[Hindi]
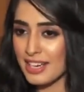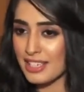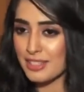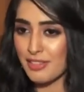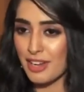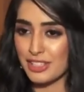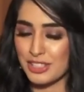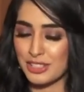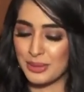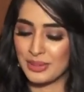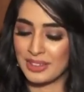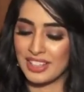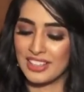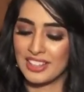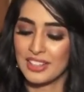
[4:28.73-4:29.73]
सेटिस्फैक्शन
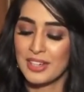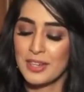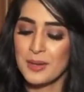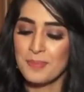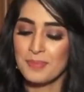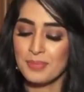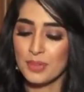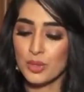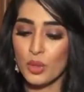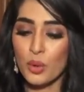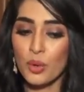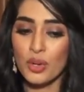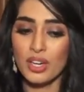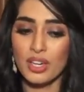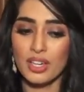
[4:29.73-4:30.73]
होता है तो